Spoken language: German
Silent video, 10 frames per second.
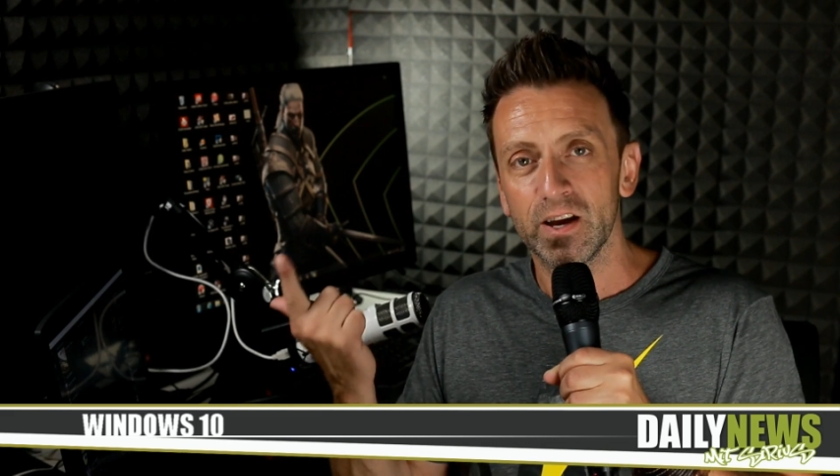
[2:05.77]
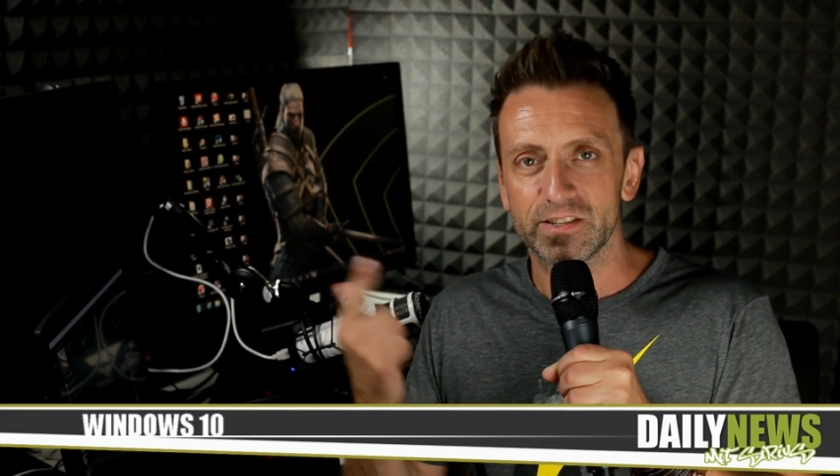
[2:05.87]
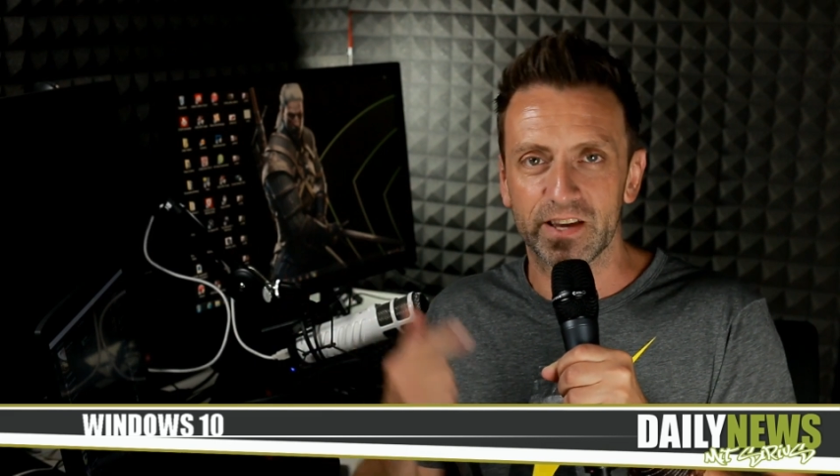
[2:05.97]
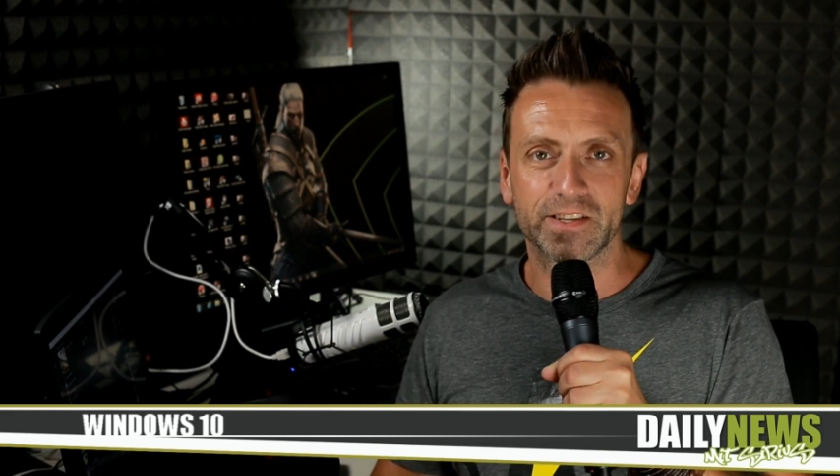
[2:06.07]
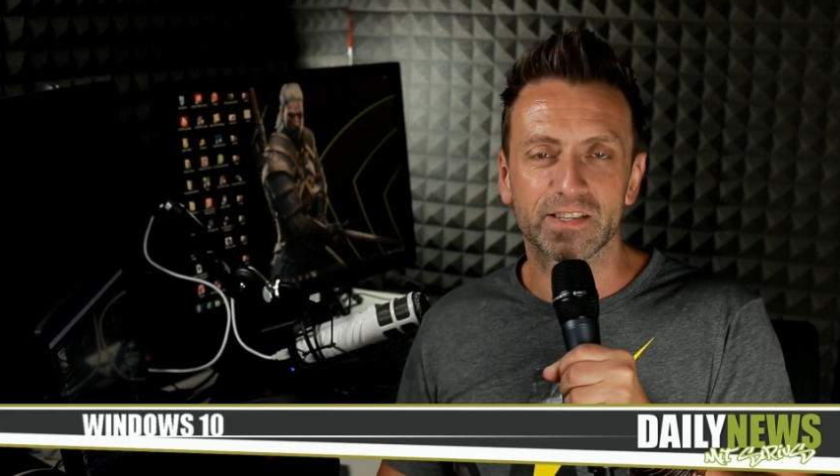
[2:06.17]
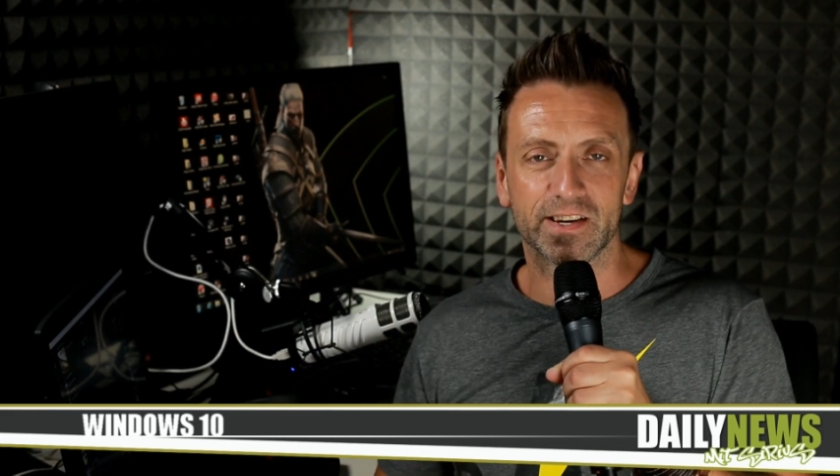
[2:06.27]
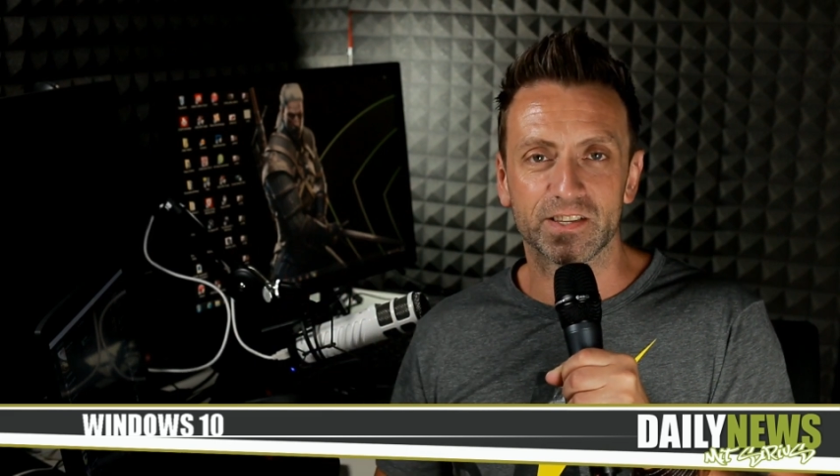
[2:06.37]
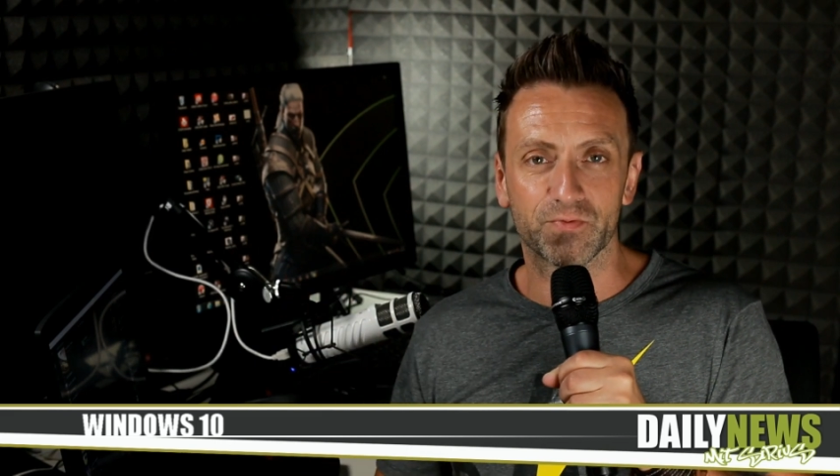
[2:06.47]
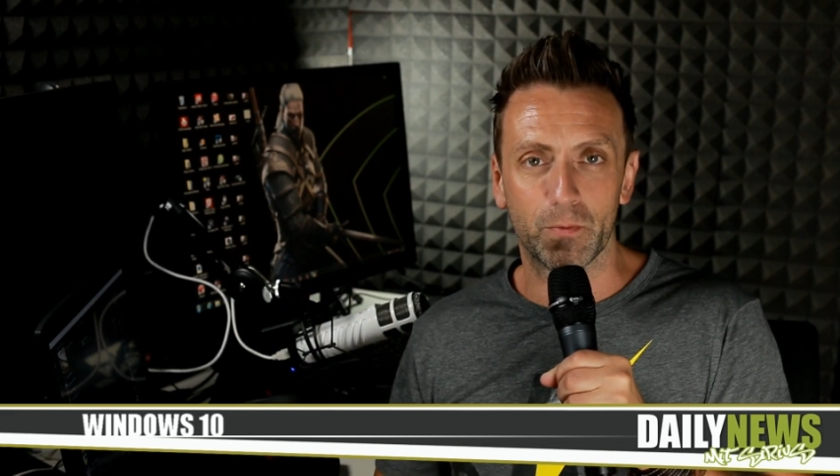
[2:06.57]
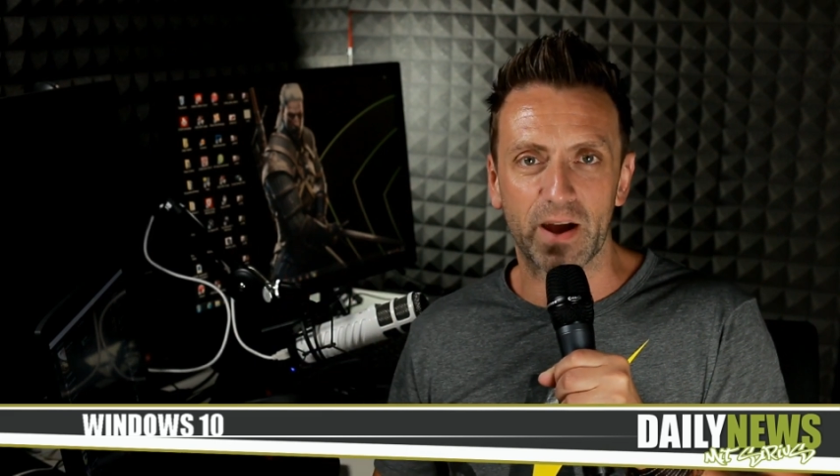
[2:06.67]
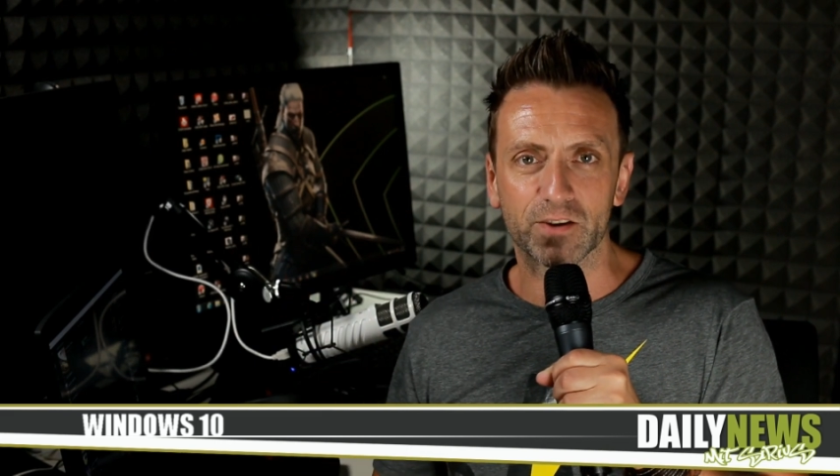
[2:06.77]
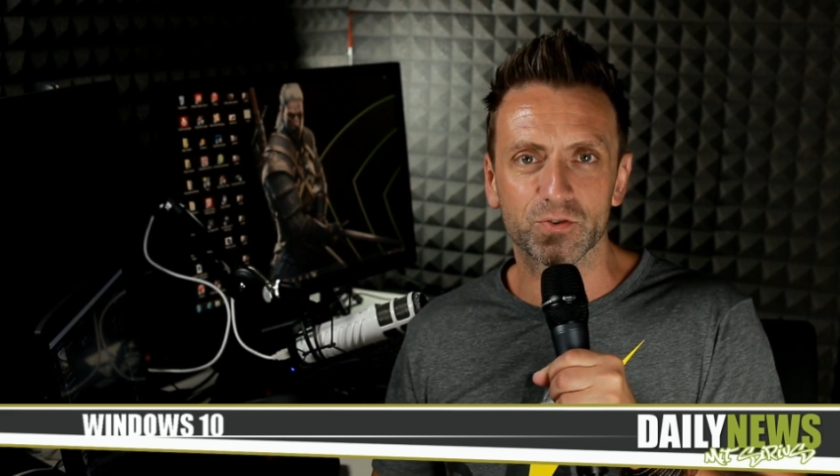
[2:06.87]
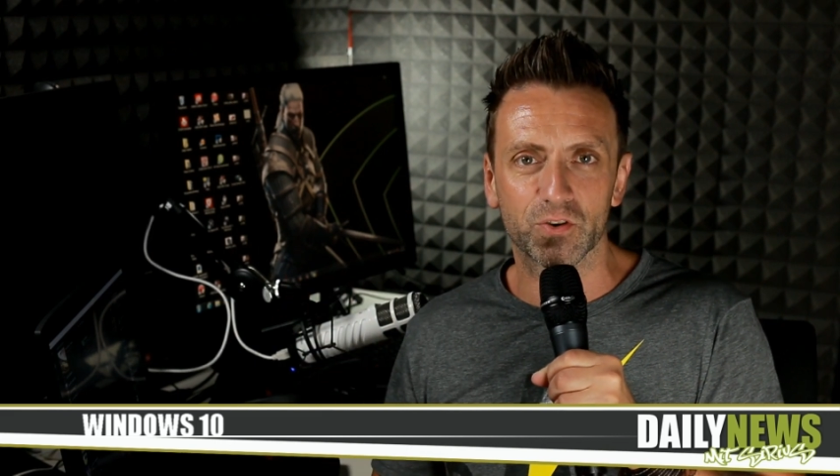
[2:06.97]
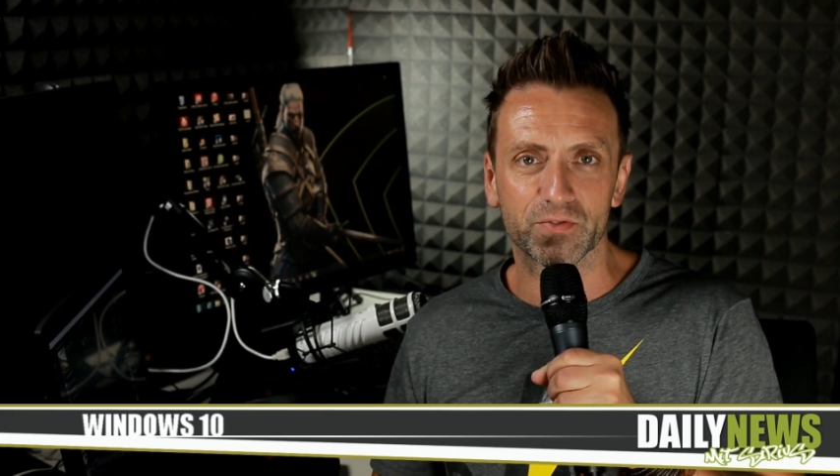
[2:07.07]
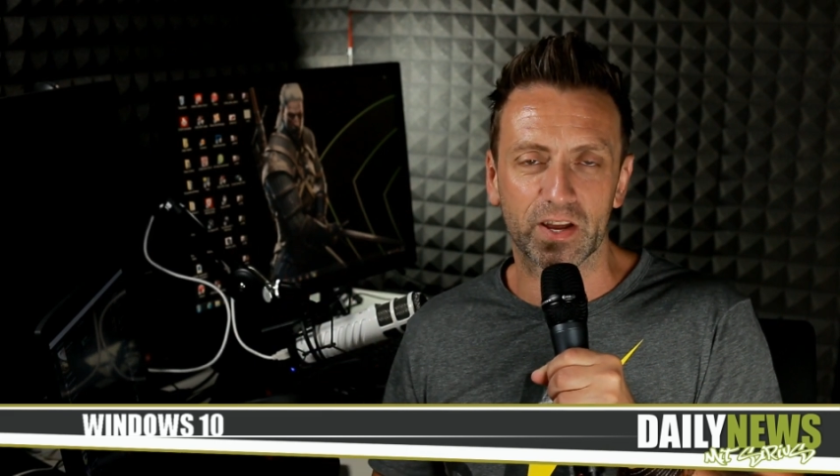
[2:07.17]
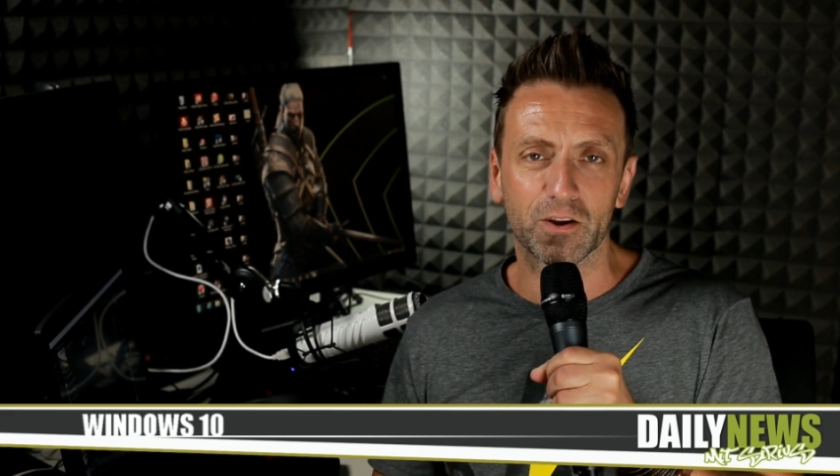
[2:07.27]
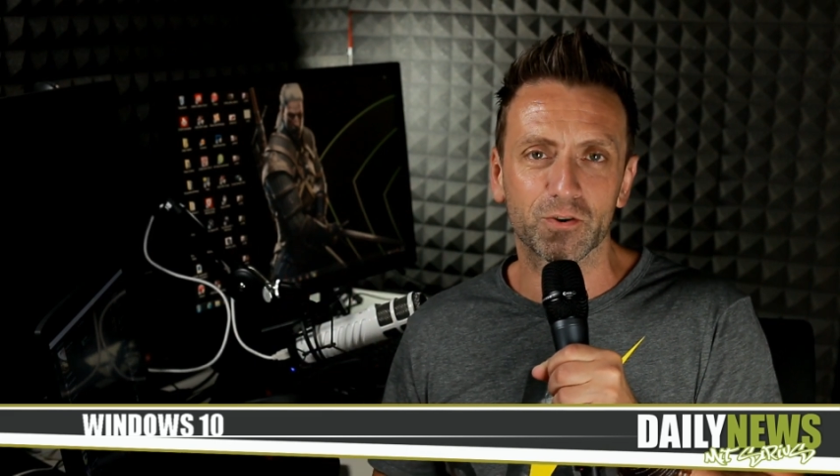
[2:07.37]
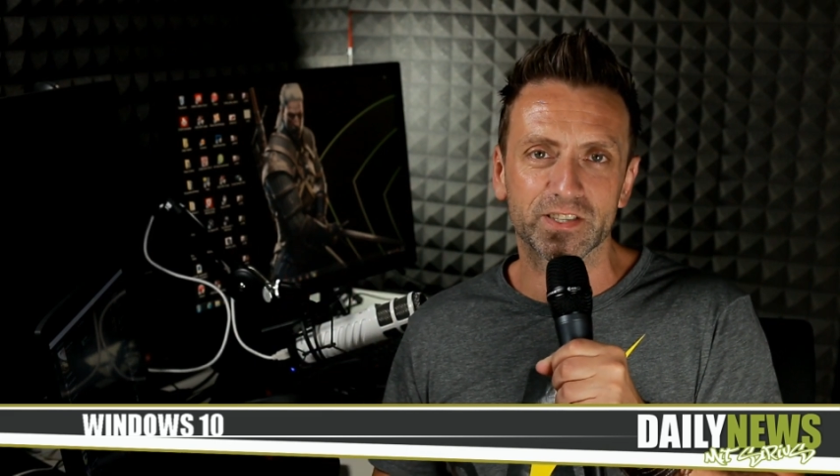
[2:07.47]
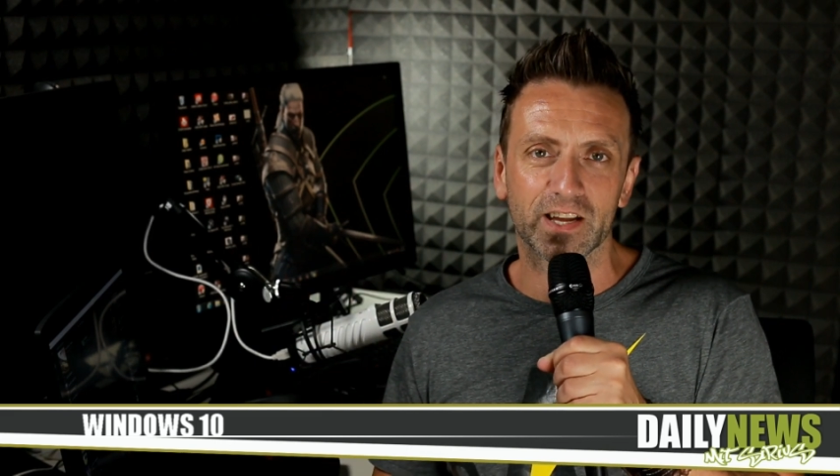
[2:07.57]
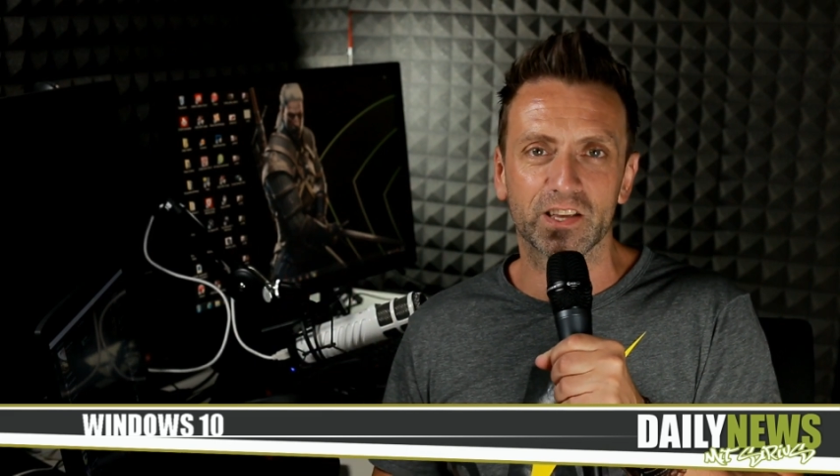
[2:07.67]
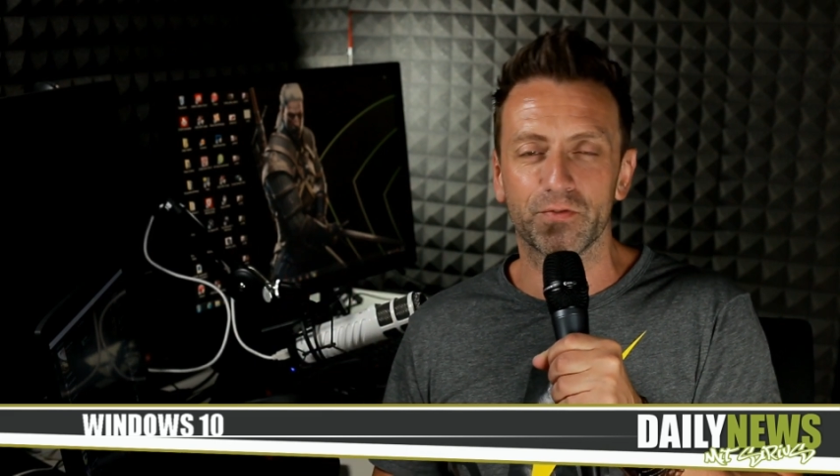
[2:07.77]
seines Zeichens von Microsoft, hat auch gesagt,